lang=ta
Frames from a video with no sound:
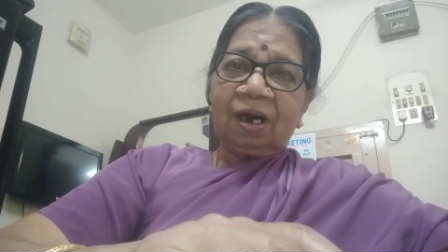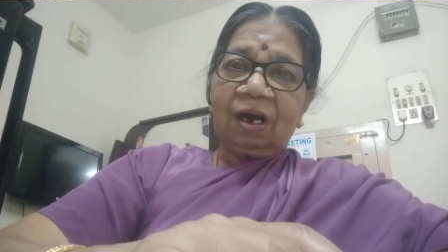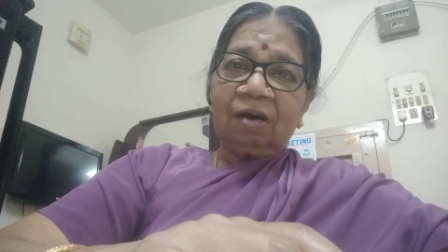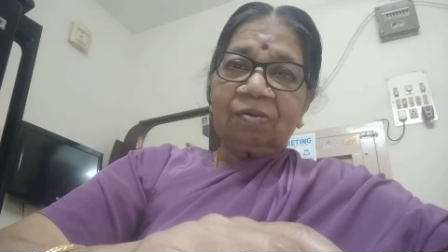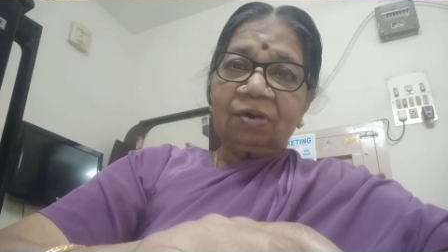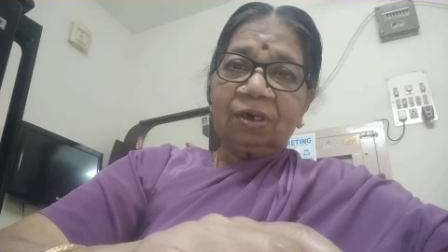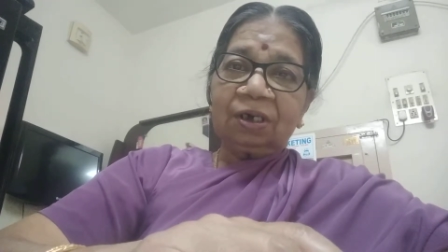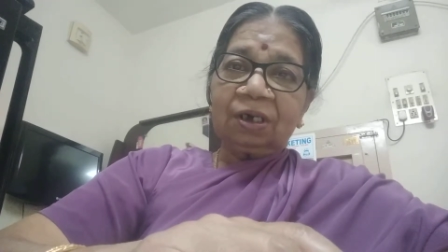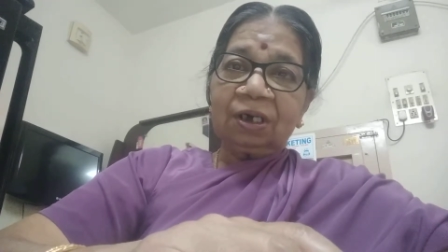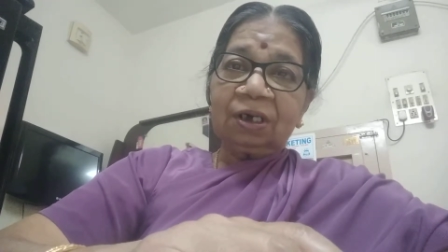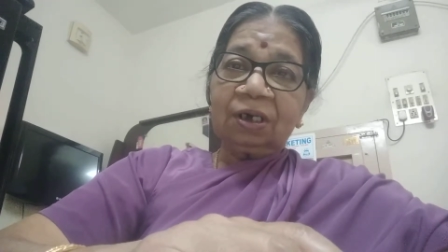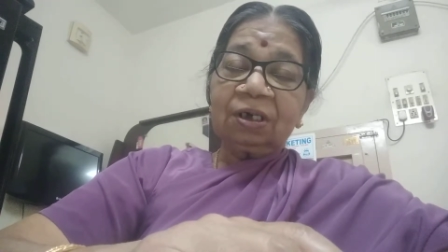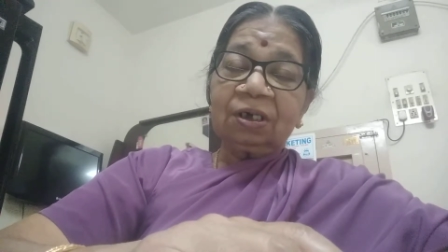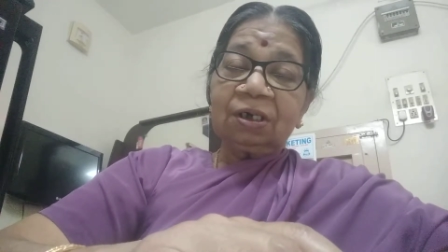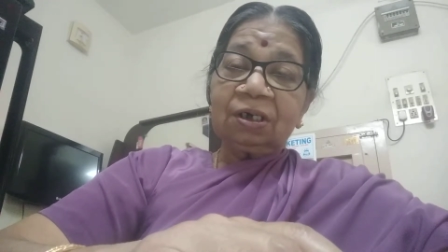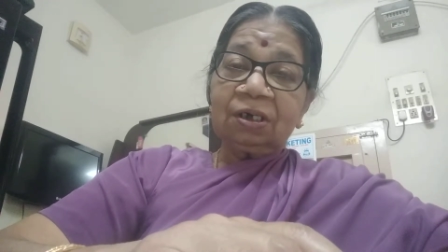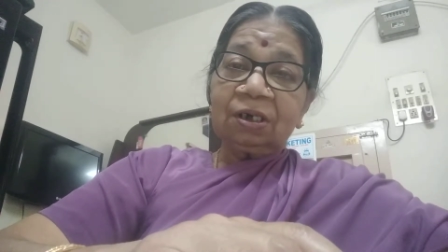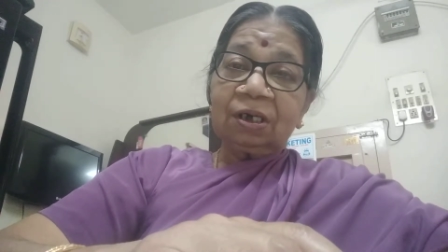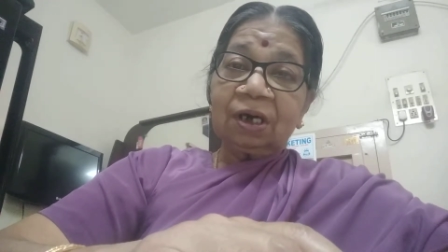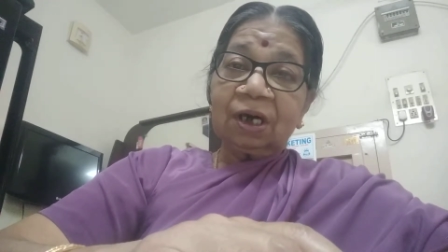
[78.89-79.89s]
அவருக்கு
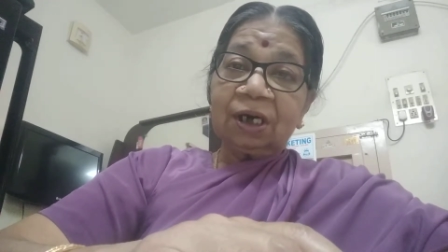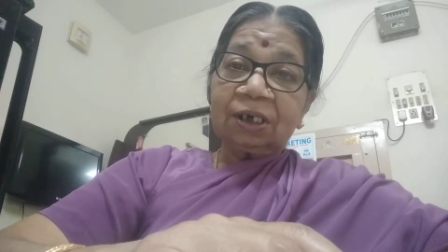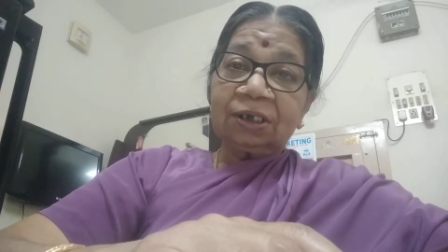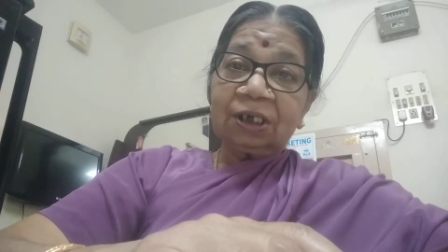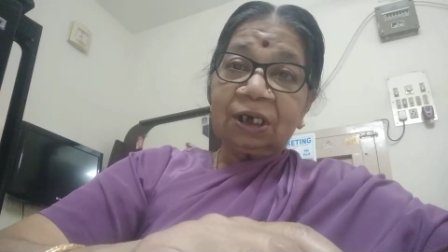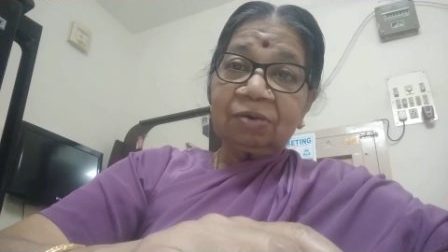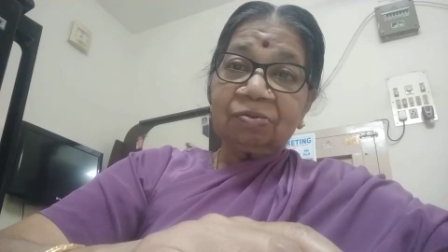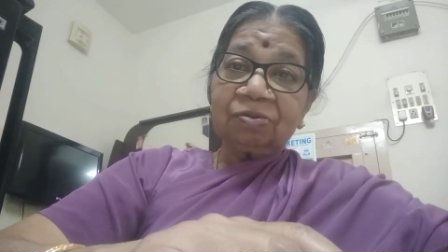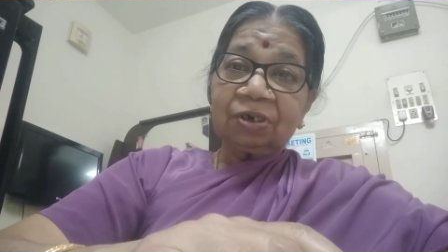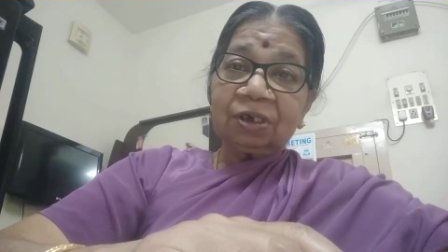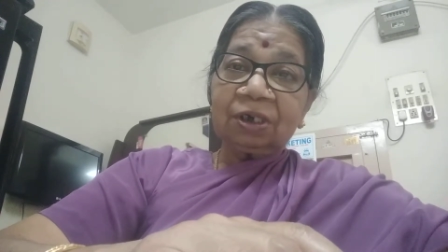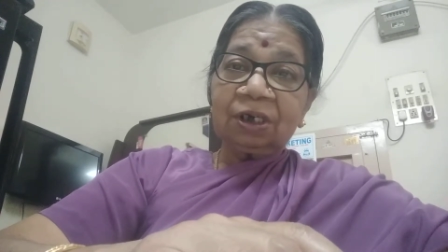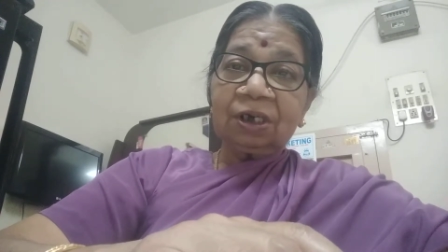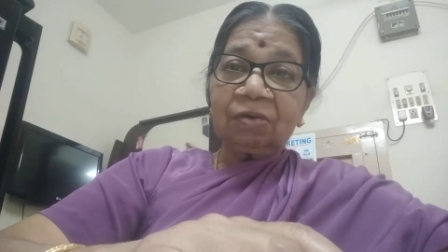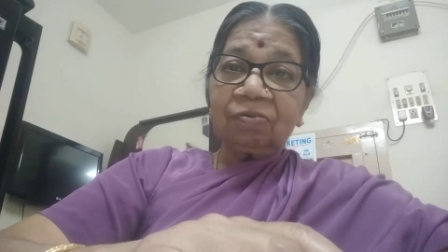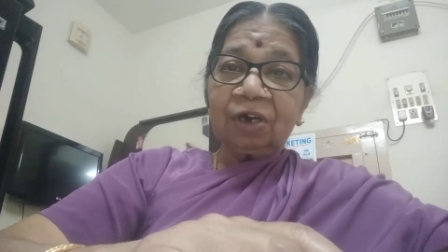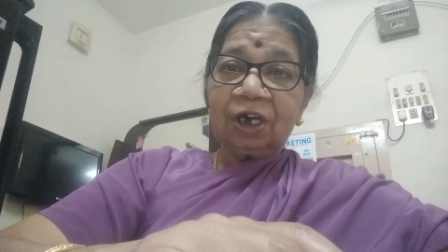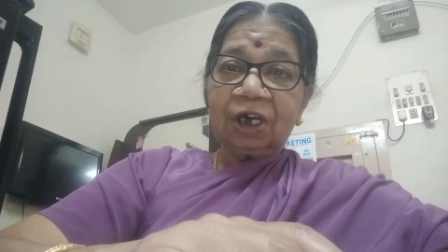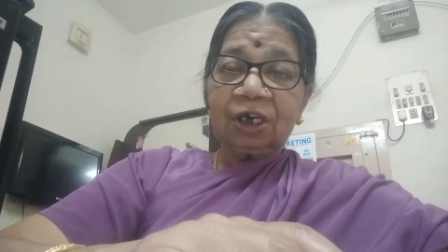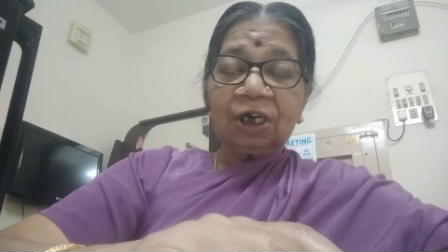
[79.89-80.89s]
ராஜாவுக்கு
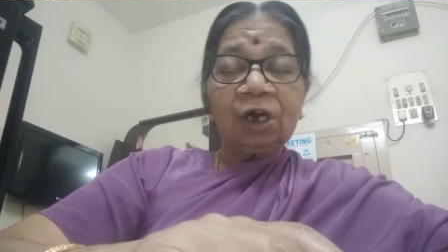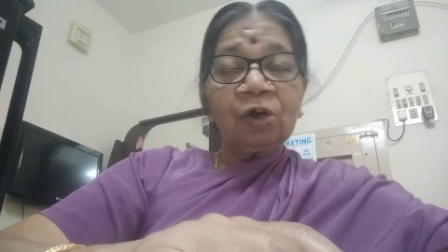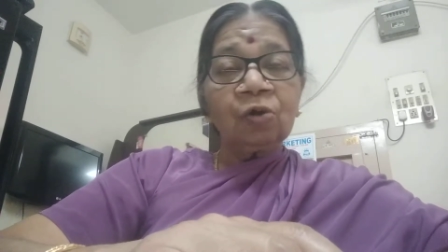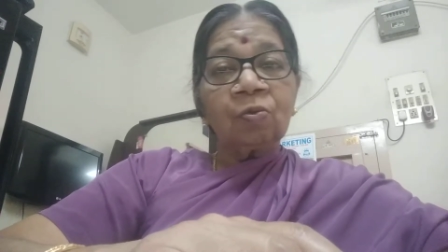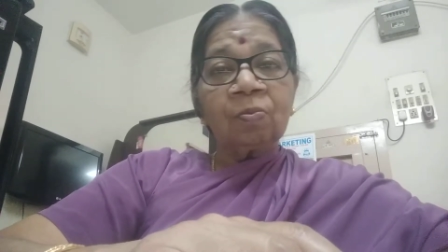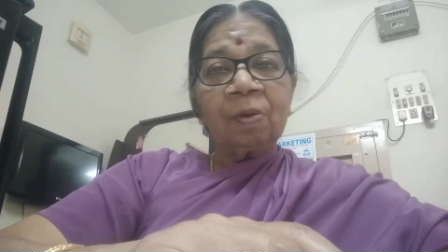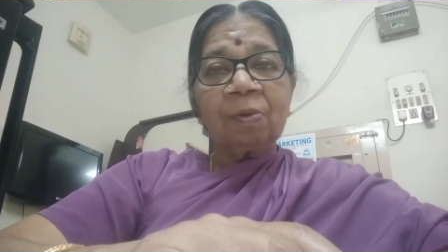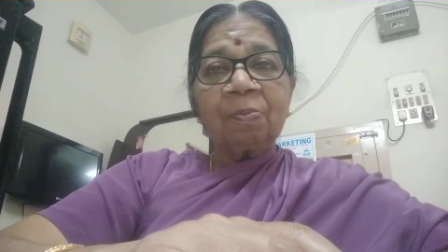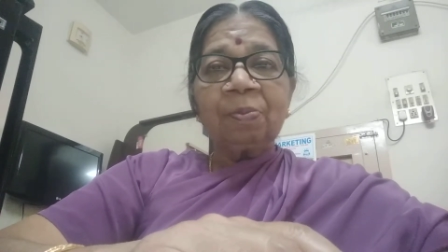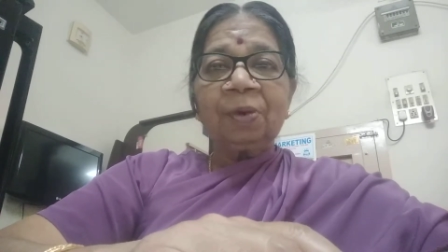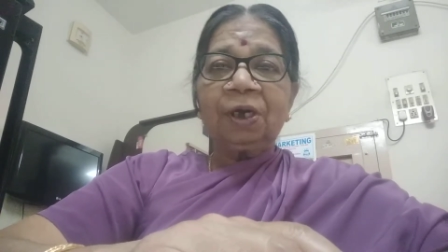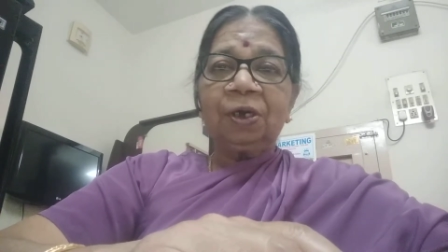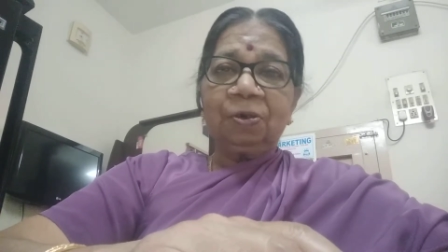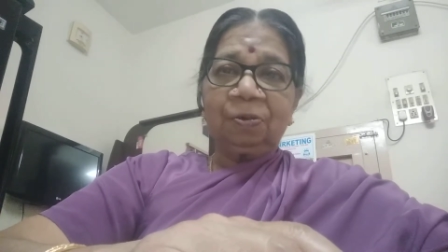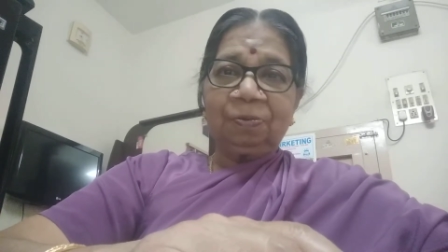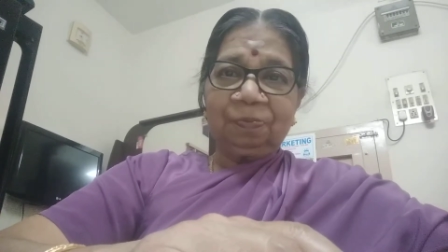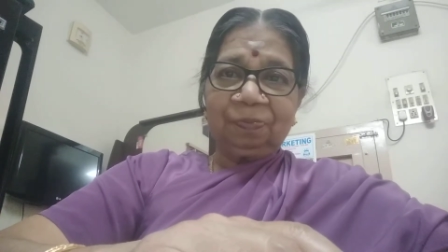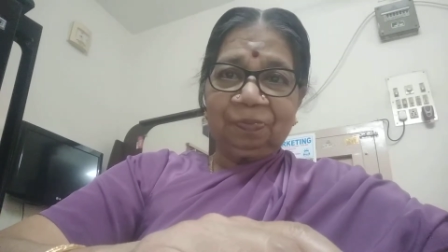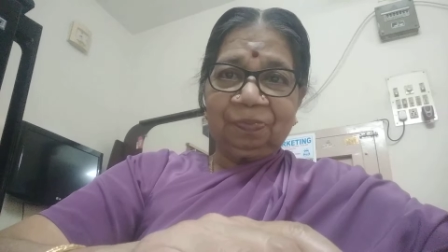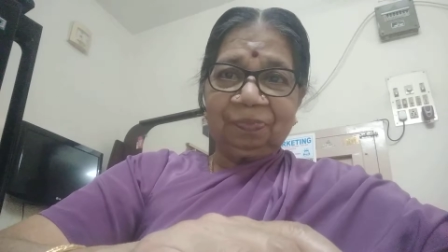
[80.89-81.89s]
இவரெல்லாம் ரொம்ப
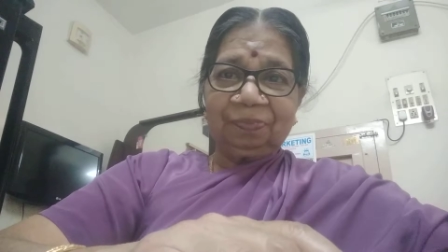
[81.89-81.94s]
பிடிக்கும்